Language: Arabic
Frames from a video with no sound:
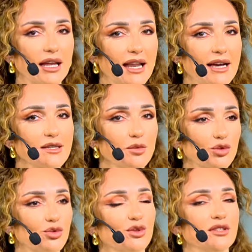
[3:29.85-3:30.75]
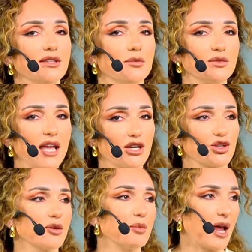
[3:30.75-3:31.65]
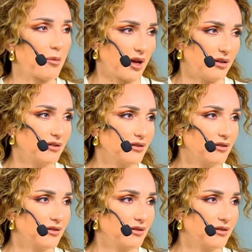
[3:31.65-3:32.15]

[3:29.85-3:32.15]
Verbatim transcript: لازم تكون متاجر بالامان